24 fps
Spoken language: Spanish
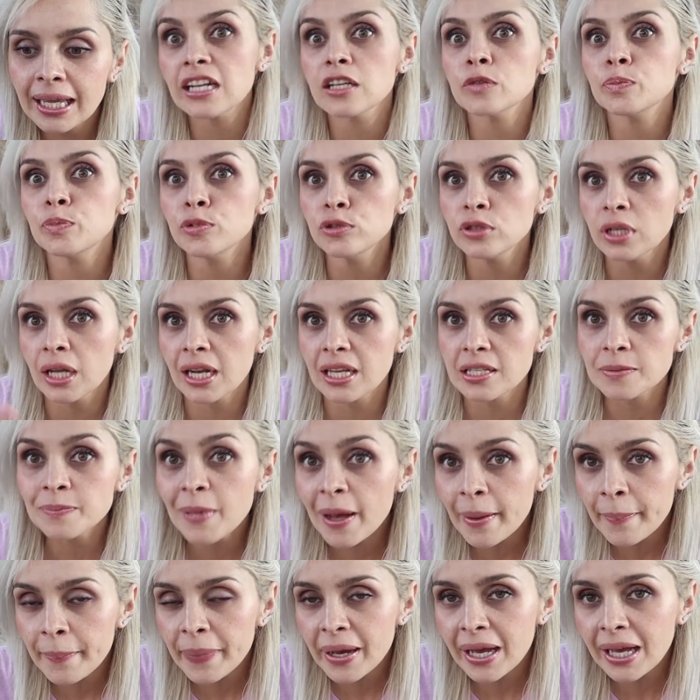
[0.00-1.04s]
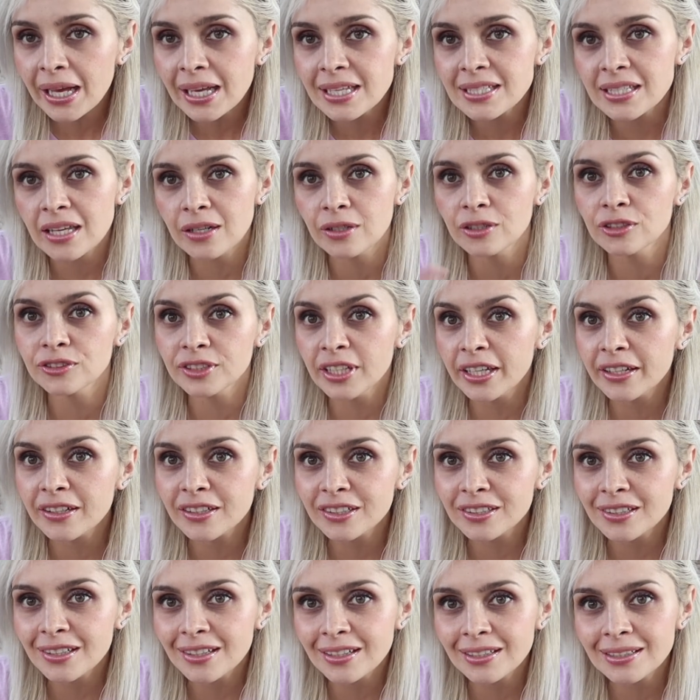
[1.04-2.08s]
se las puse a las papas, a los
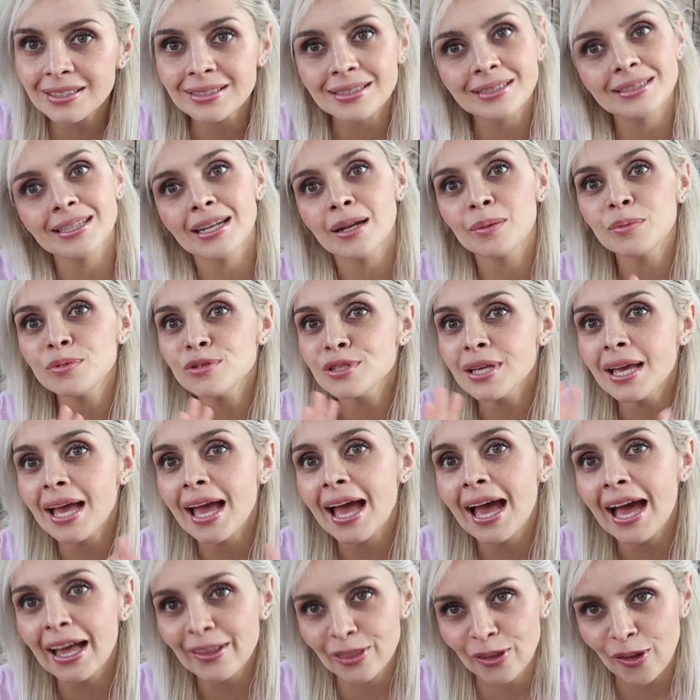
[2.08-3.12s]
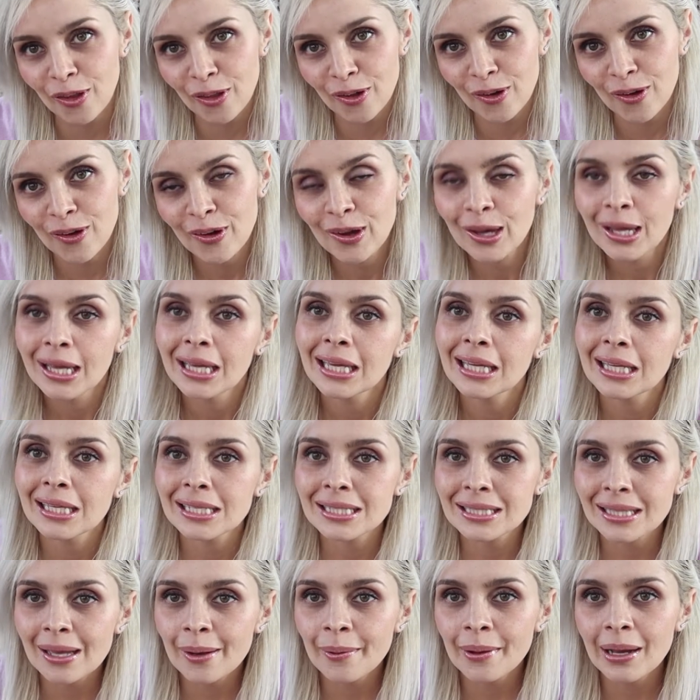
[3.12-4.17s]
tater tots, se las puse a todo. Y
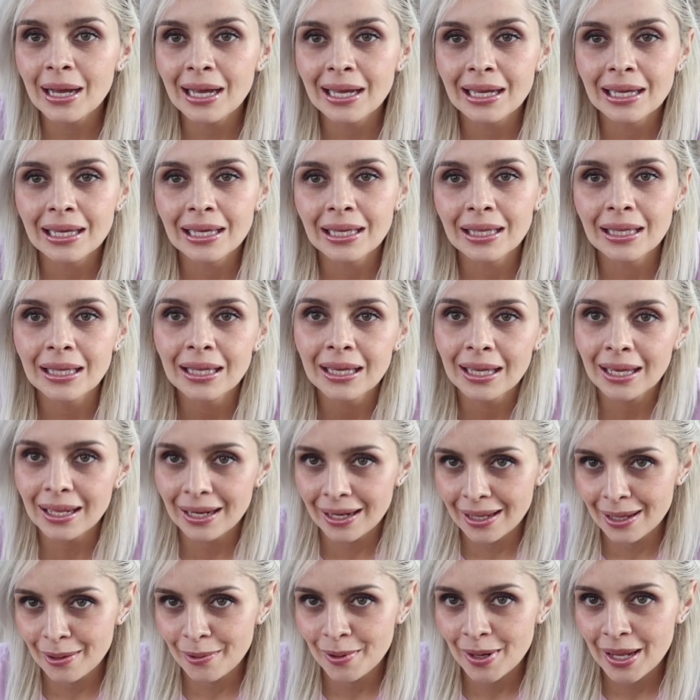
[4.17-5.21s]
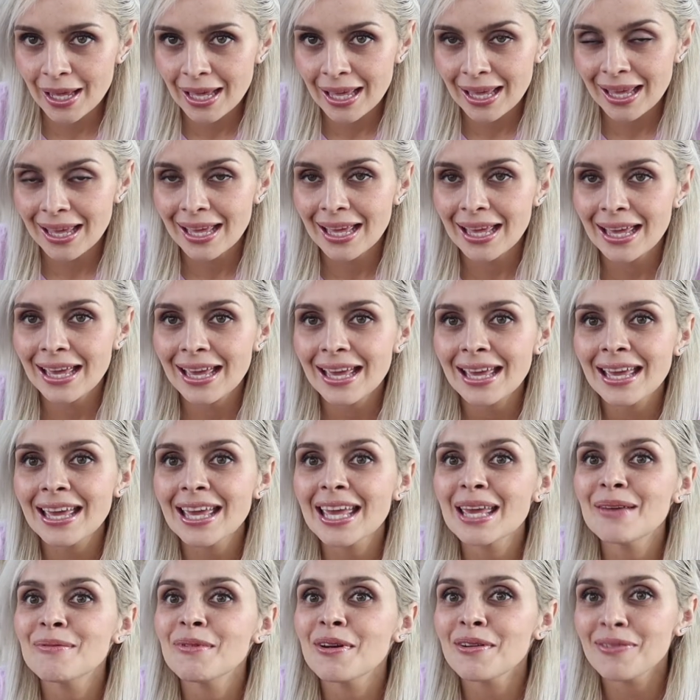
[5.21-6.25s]
estaba increíble
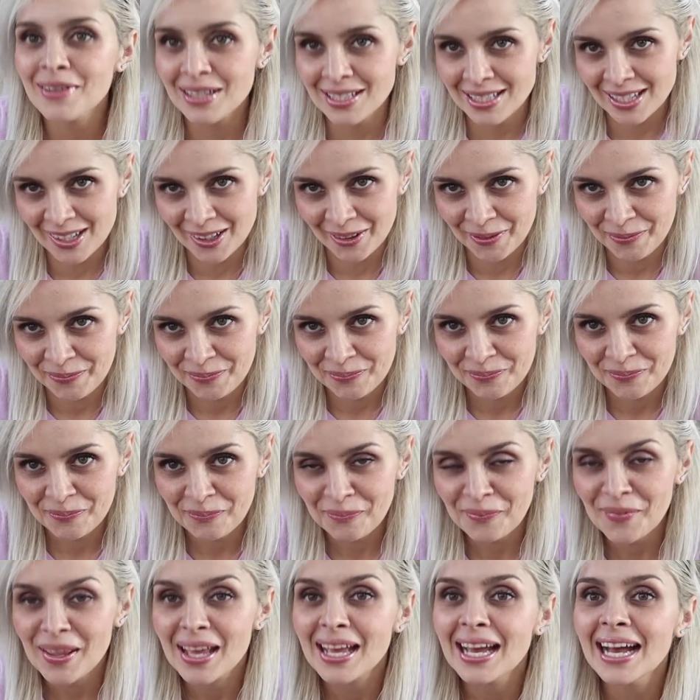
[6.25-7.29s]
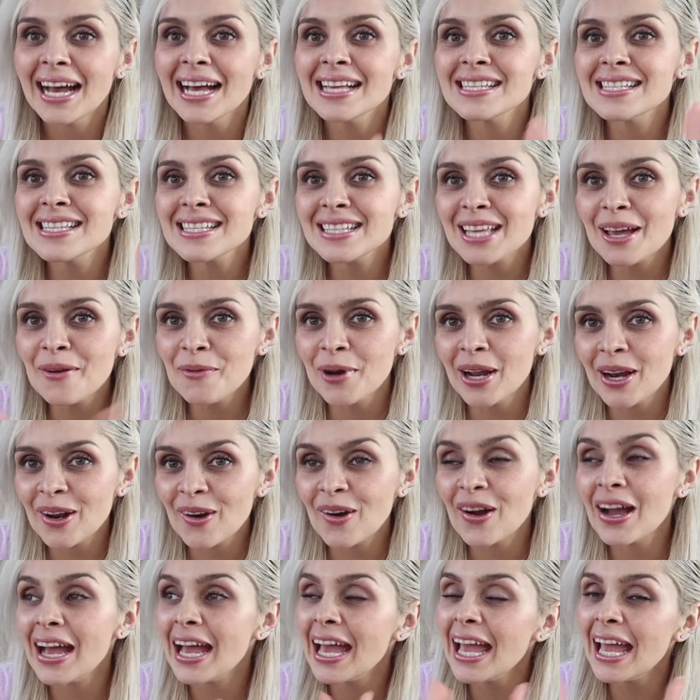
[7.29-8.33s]
y me fascinó. Así es que bueno,
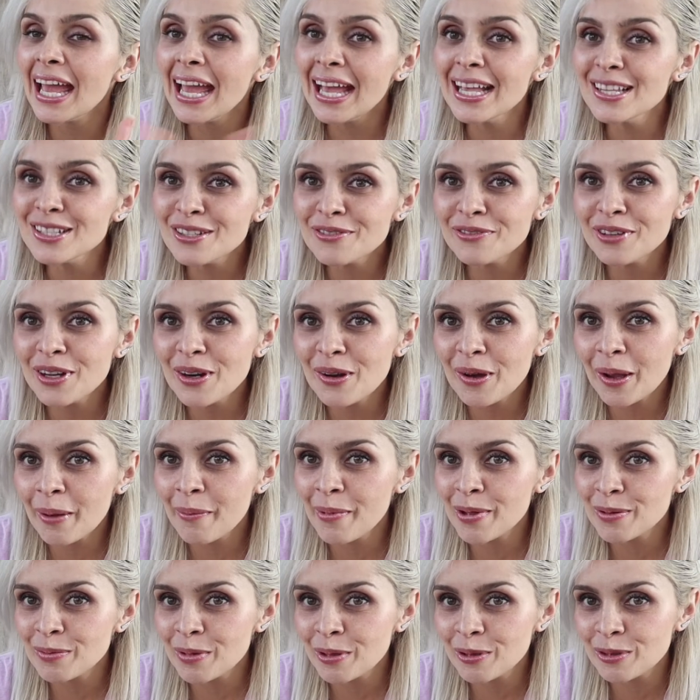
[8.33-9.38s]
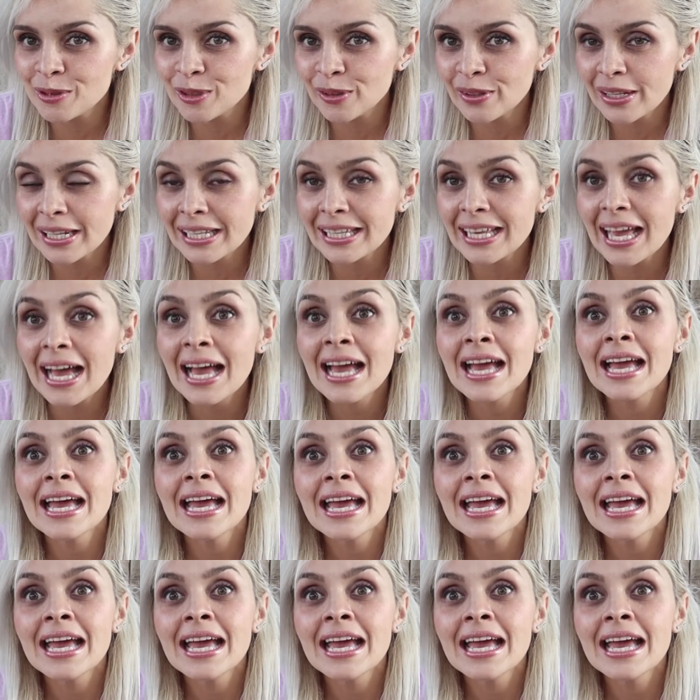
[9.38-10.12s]
eso fue lo que más me gustó del día.